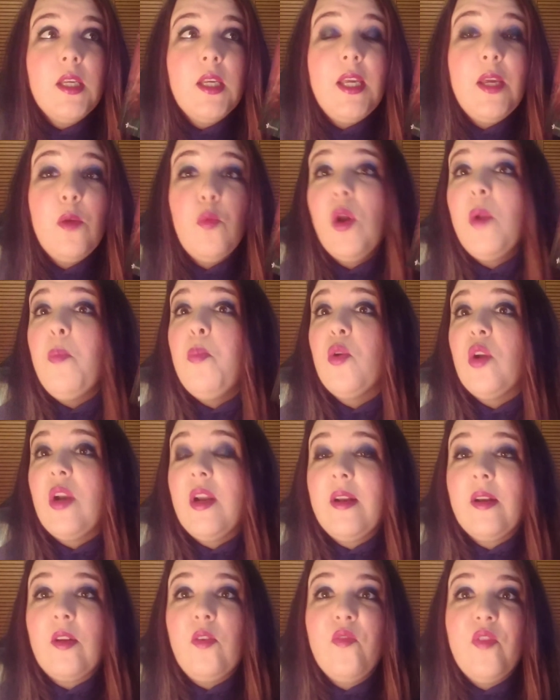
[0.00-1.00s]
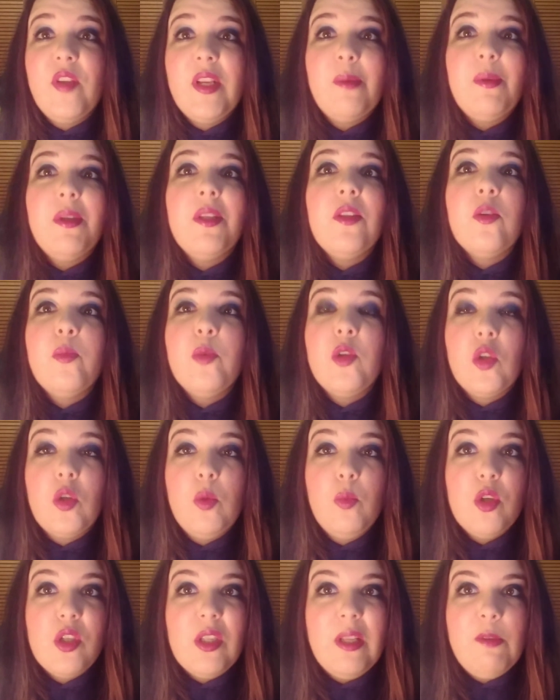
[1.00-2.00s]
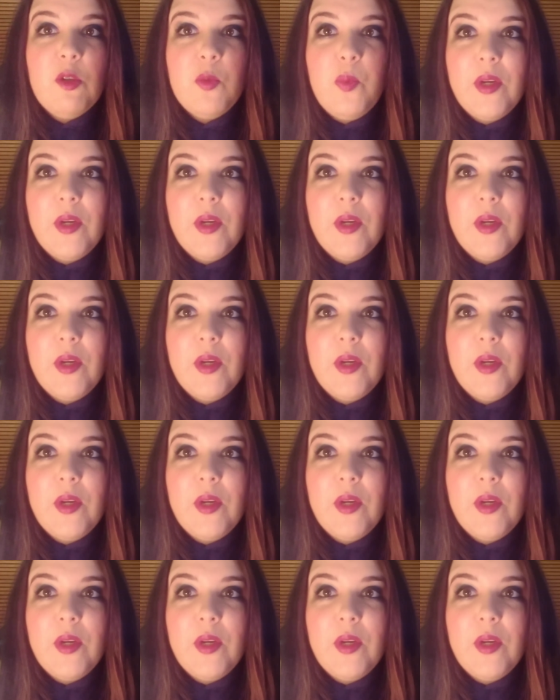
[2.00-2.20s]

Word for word: igual por el confinamiento, por cómo estamos,